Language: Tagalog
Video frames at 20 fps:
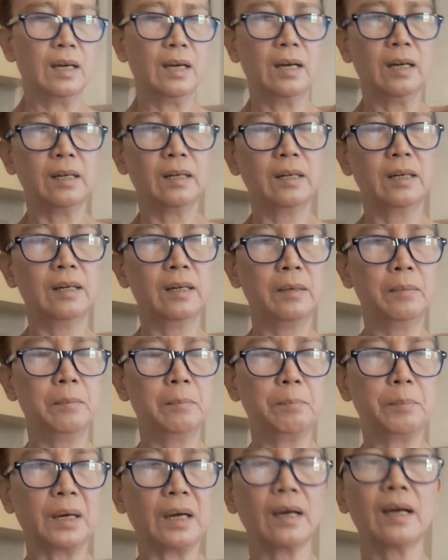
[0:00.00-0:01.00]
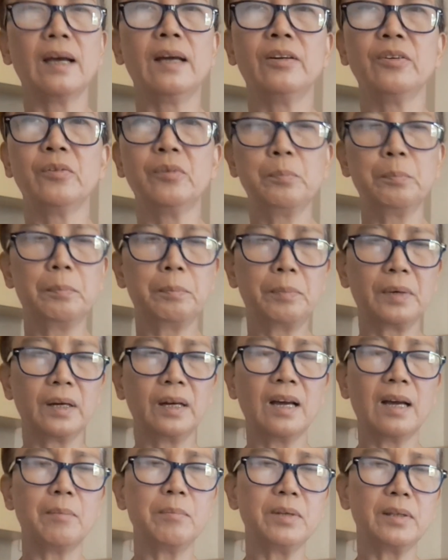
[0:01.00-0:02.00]
ang um, pag, ano,
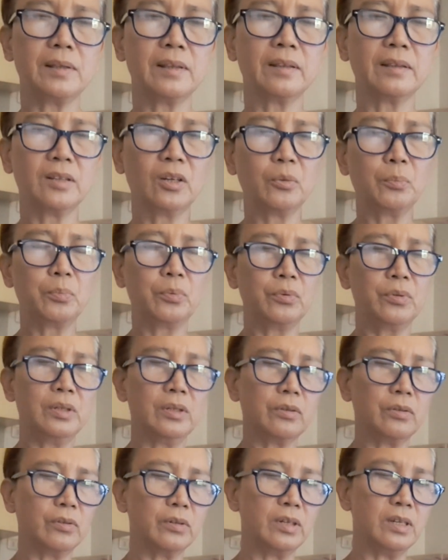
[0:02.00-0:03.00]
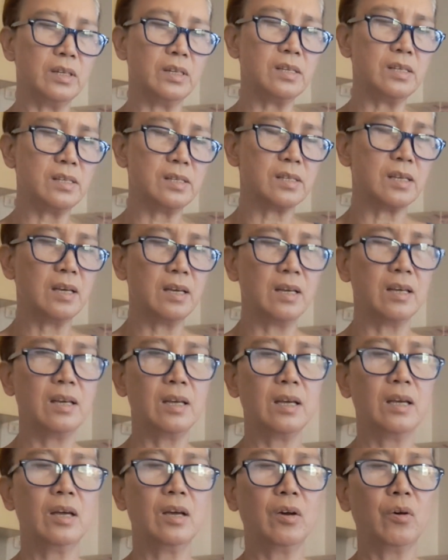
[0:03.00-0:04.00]
paggamit nito po nito is
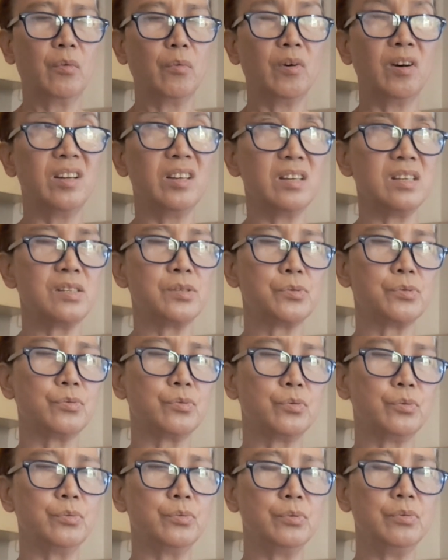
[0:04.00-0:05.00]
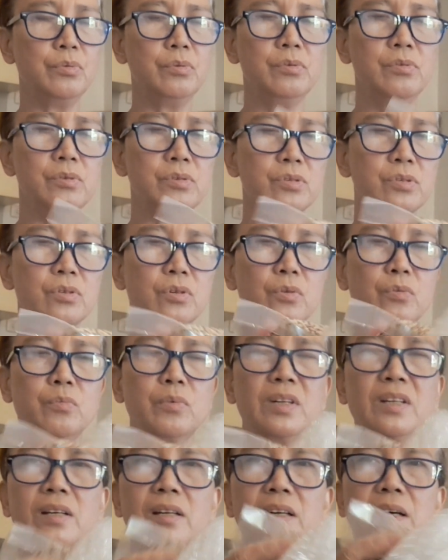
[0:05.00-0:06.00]
1 is to 2. So, 1
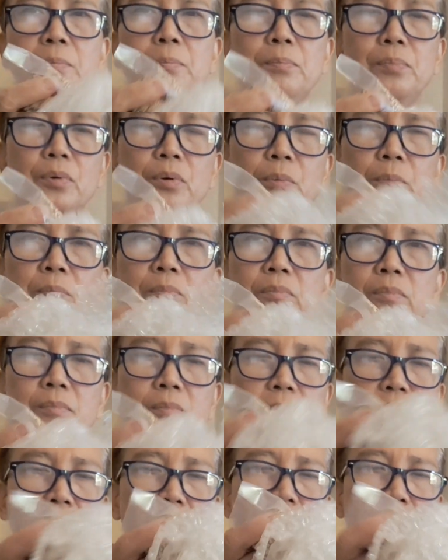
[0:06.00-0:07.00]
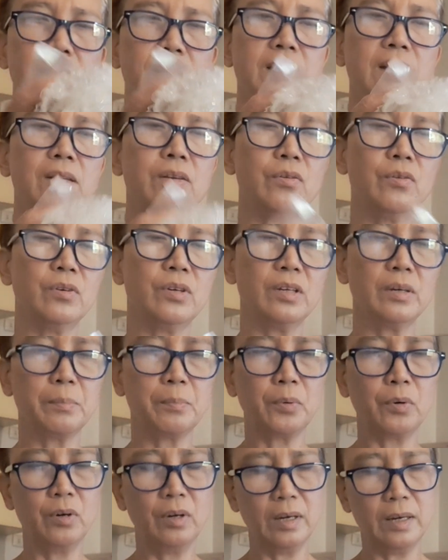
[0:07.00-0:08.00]
cup of Pinoya
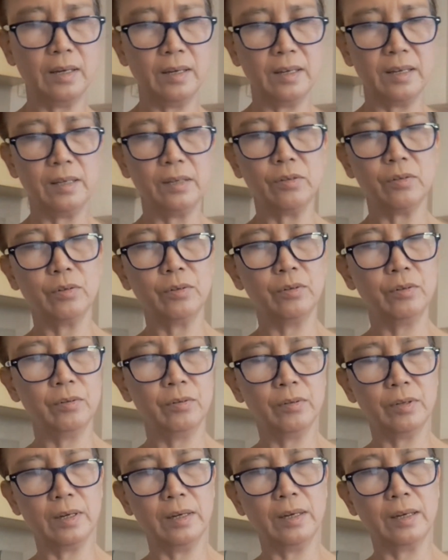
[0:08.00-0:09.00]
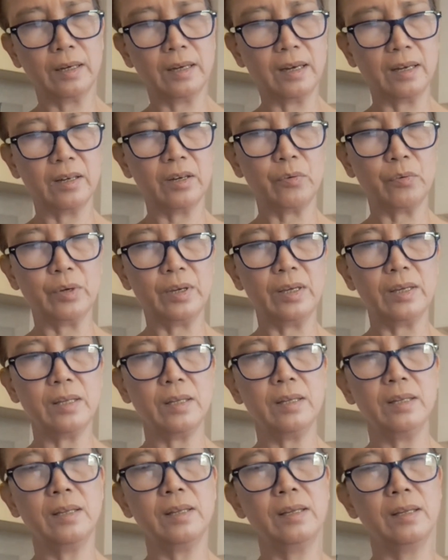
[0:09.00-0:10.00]
po ang inyong
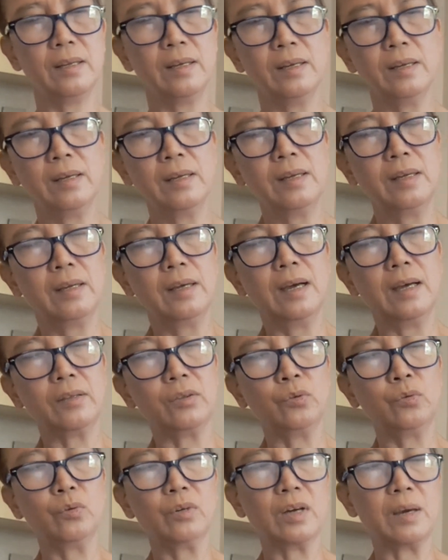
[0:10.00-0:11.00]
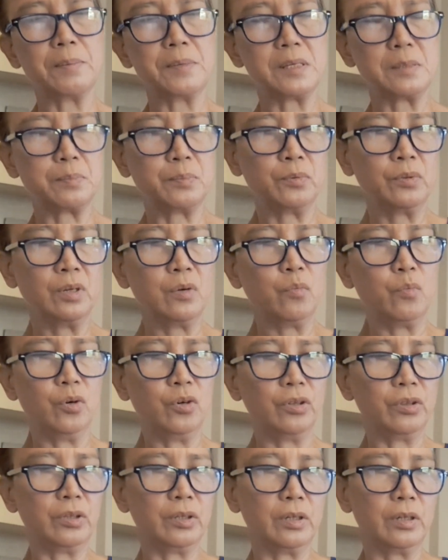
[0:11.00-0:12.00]
gagawin. 2 cups po na
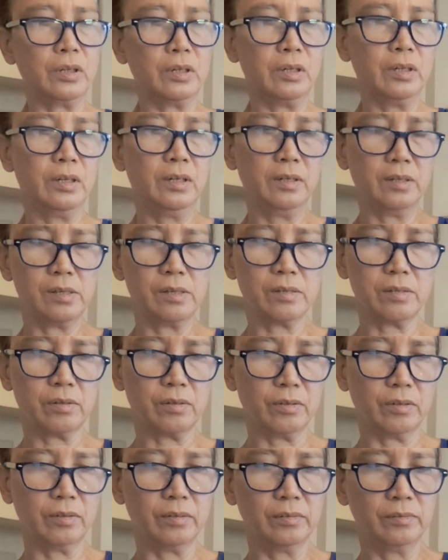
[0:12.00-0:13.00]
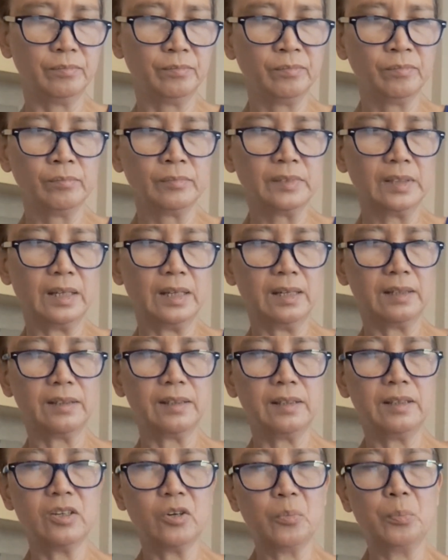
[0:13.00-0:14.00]
water. So,
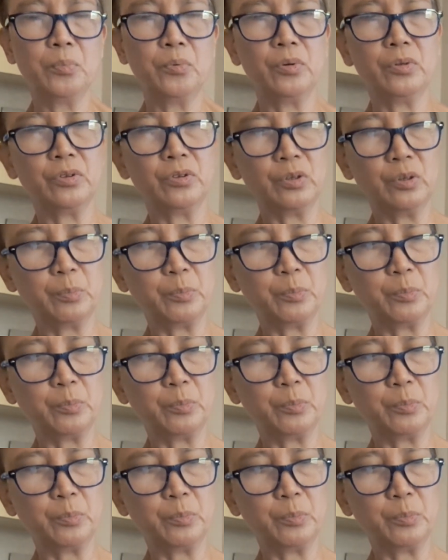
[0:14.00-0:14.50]
healthy daw po ito.